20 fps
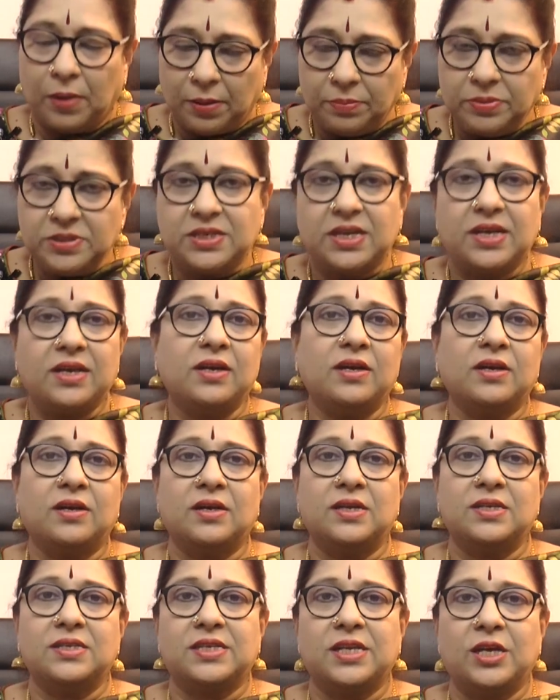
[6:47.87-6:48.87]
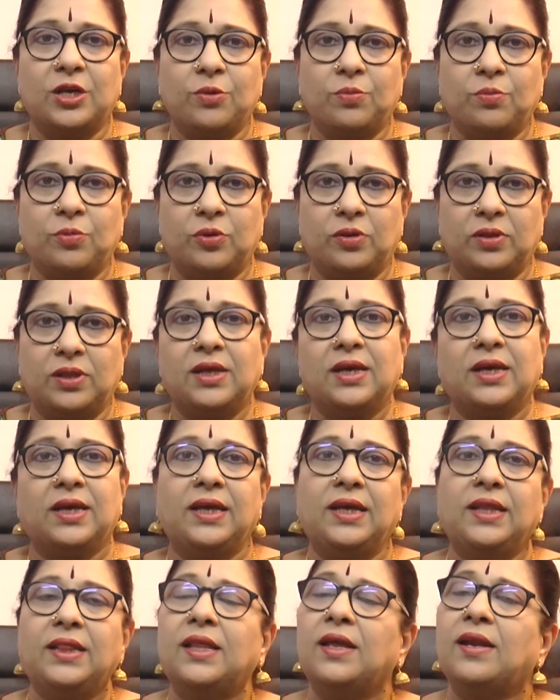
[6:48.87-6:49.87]
அபிஷேகங்கள் செய்யும் பொழுது
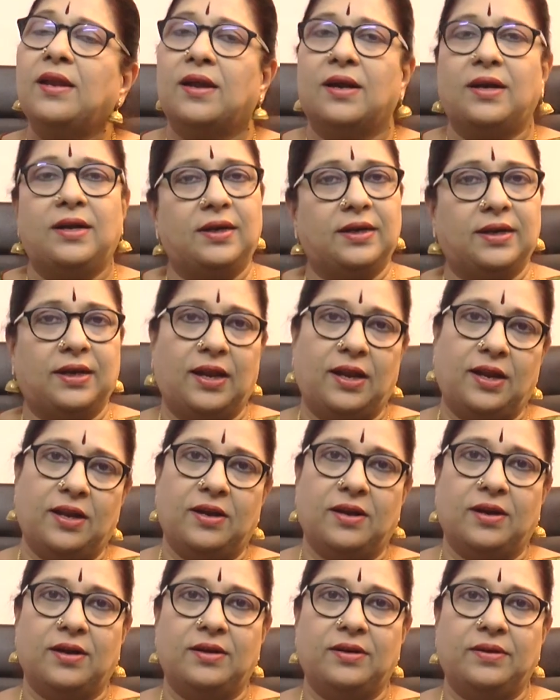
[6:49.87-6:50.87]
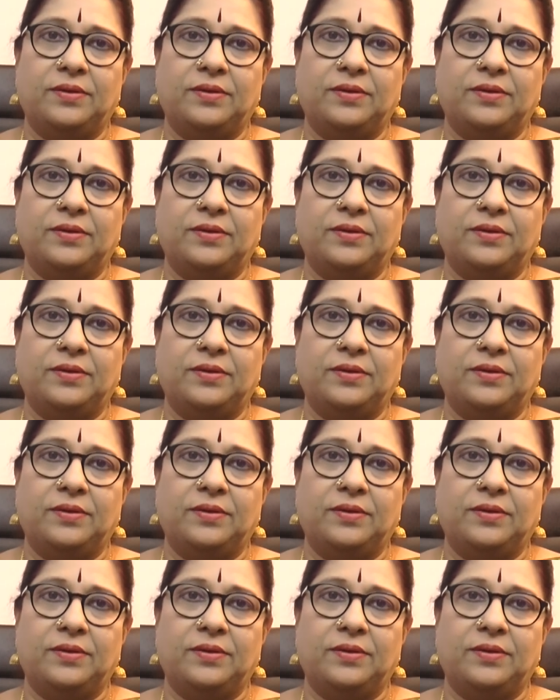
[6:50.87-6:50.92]
இந்த நாள் நல்ல நாள்